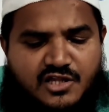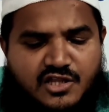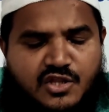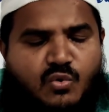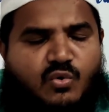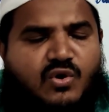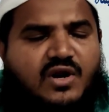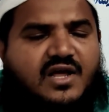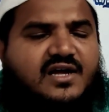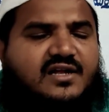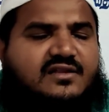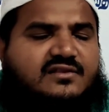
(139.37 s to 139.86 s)

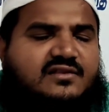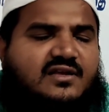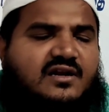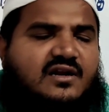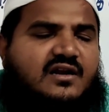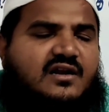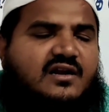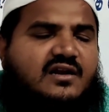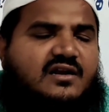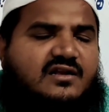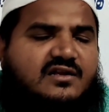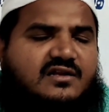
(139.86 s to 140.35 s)
இந்த
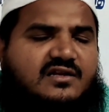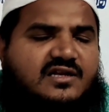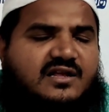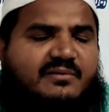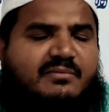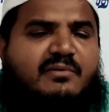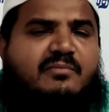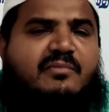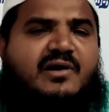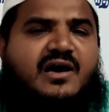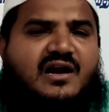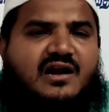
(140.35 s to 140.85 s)
உலகத்தில்
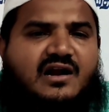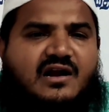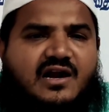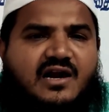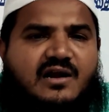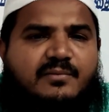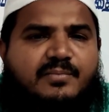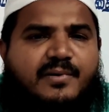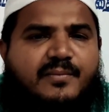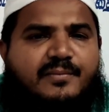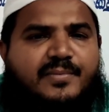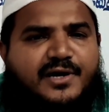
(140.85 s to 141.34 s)

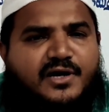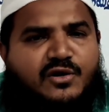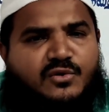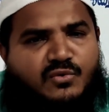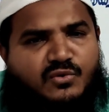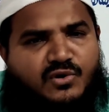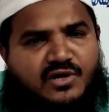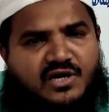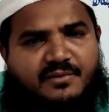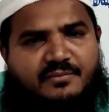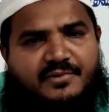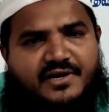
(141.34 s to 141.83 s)
நபிமார்கள் அனுப்பப்பட்ட
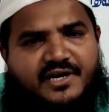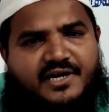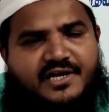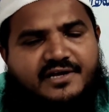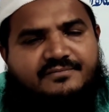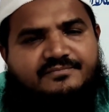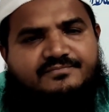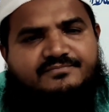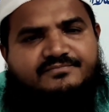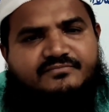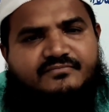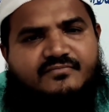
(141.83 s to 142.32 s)
நோக்கம் என்ன
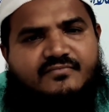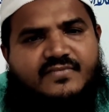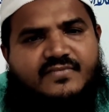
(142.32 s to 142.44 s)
